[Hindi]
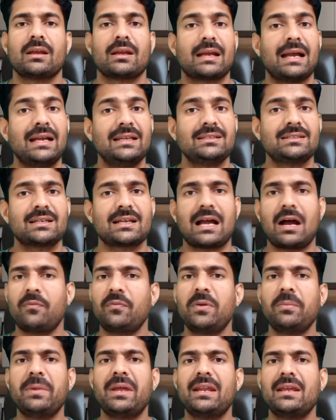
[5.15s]
गाइज
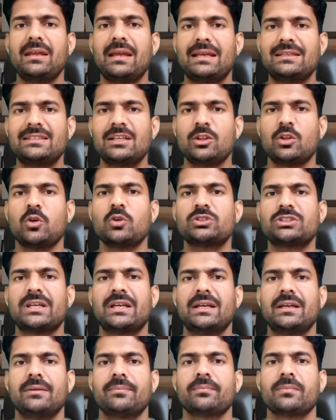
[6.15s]
काफ़ी मेरे ऐसे दोस्त
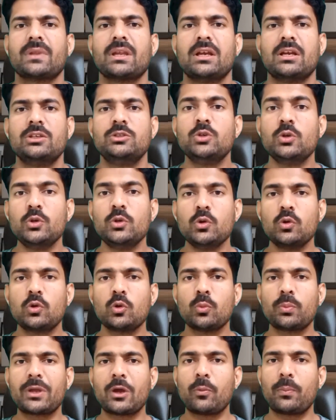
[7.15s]
हैं जो
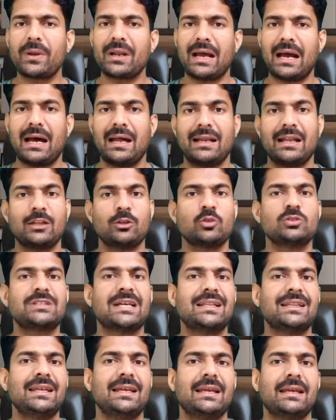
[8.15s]
यूट्यूब के ऊपर आना तो
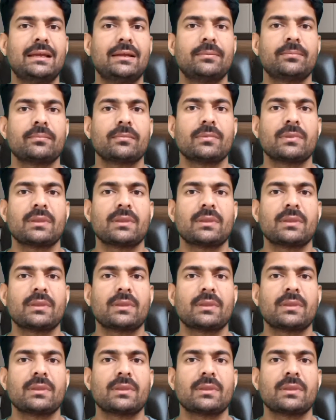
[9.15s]
चाहते हैं